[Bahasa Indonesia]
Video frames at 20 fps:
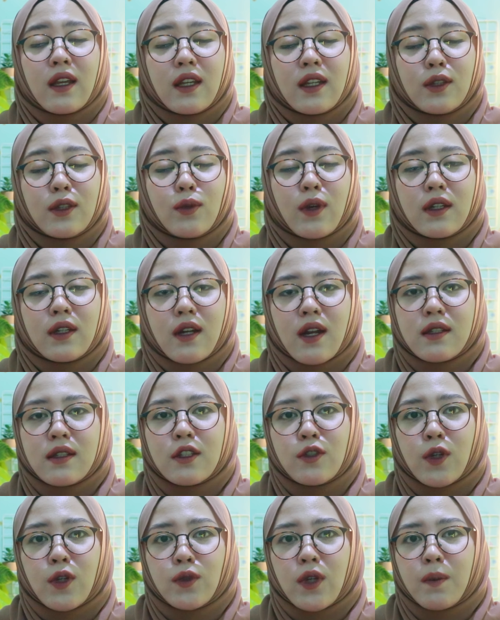itu adalah
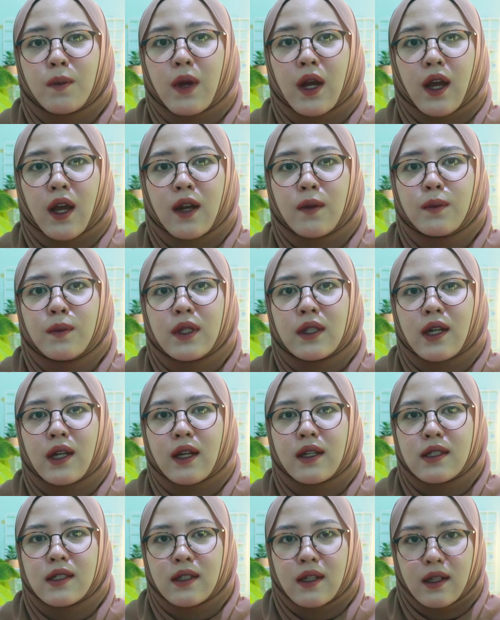sesuatu yang bahkan lebih
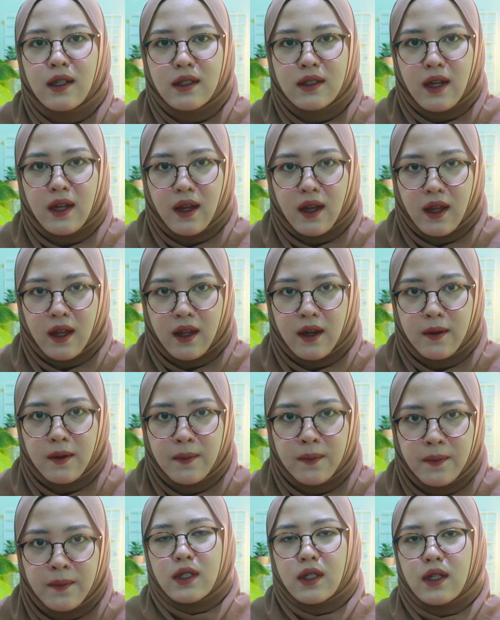tragis dari kecelakaan.
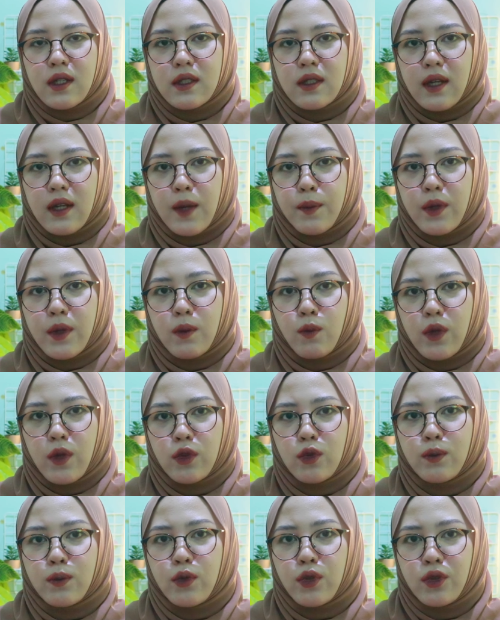Jadi setelah
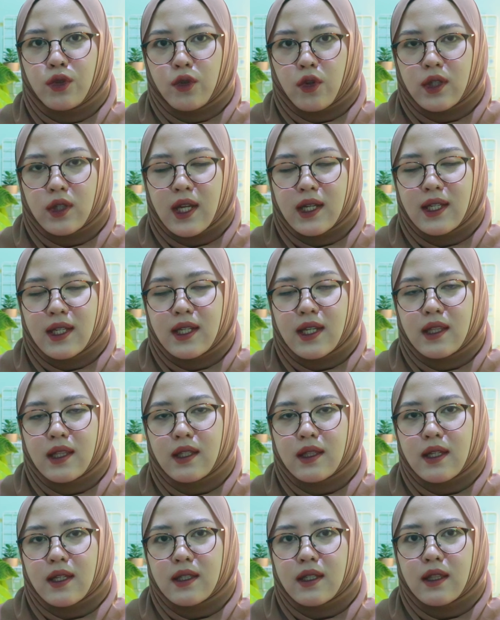penemuan tubuh Nur dan
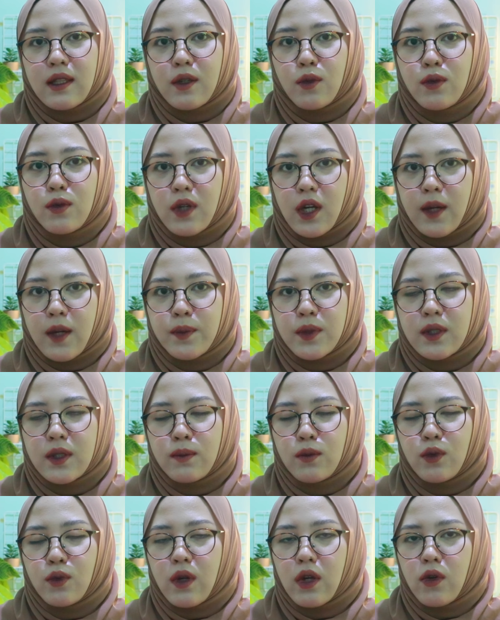identitasnya terungkap,
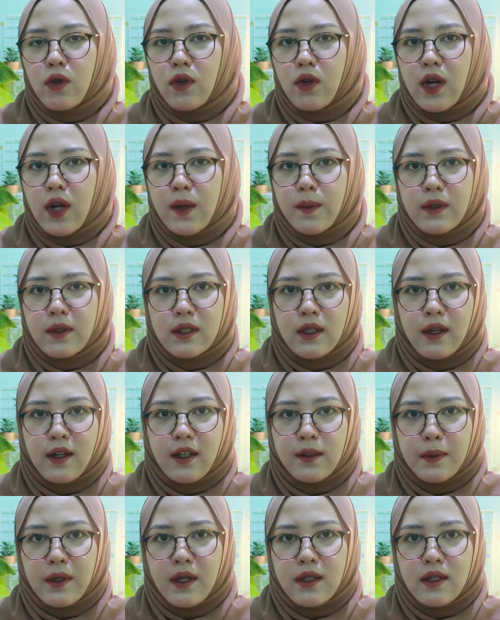semua golongan
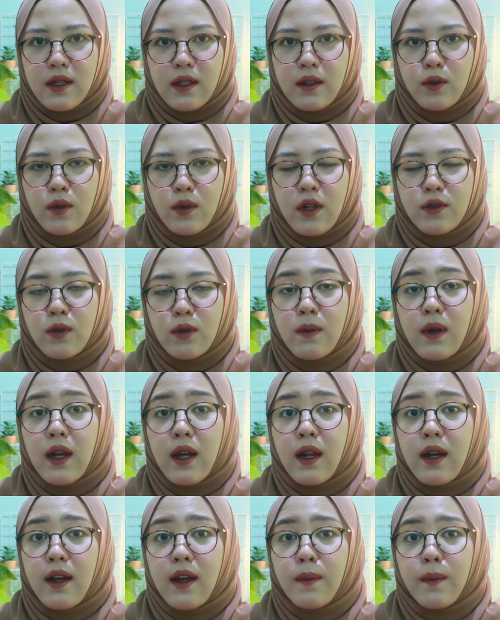masyarakat pada saat itu langsung
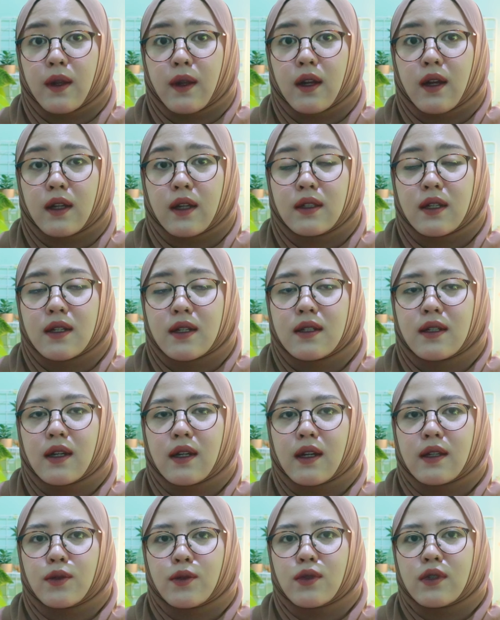mengarahkan pandangannya ke
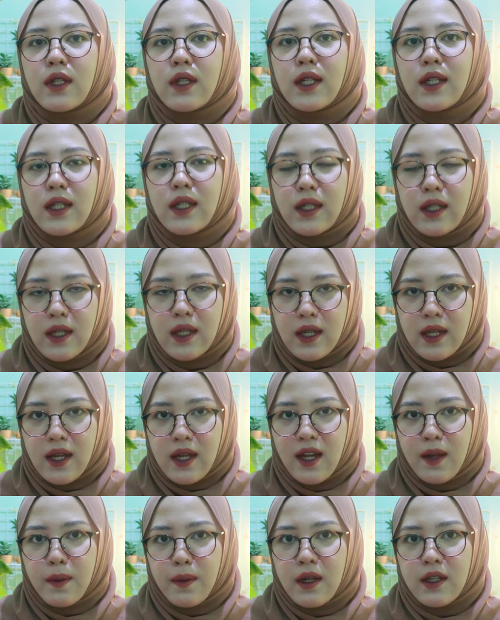kasus ini.
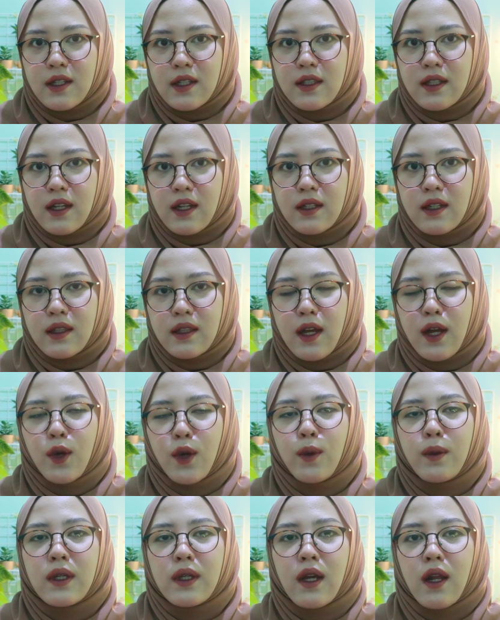Apalagi setelah
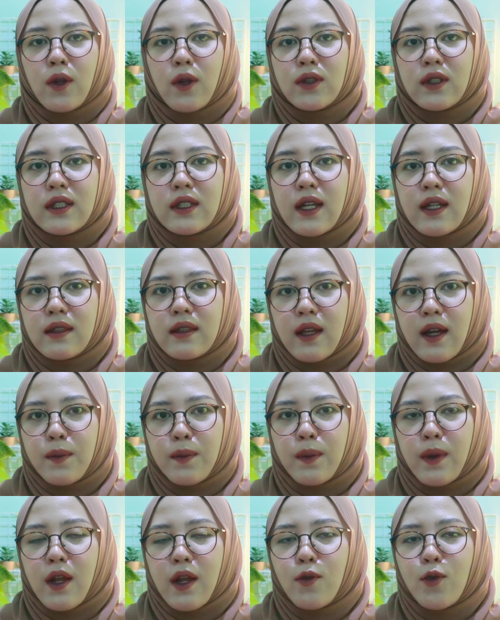diketahui kalau
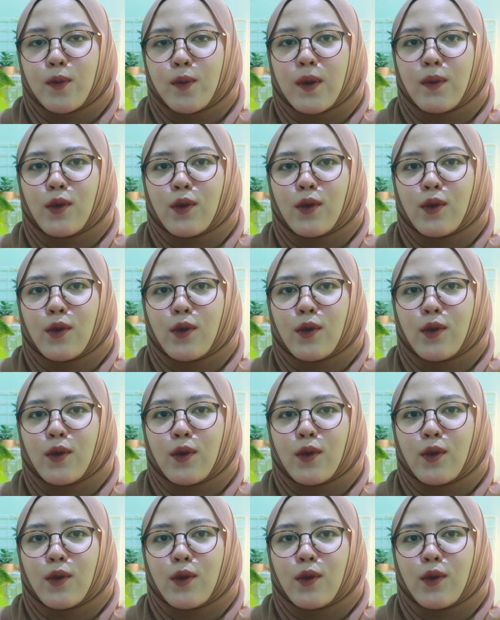ternyata pelaku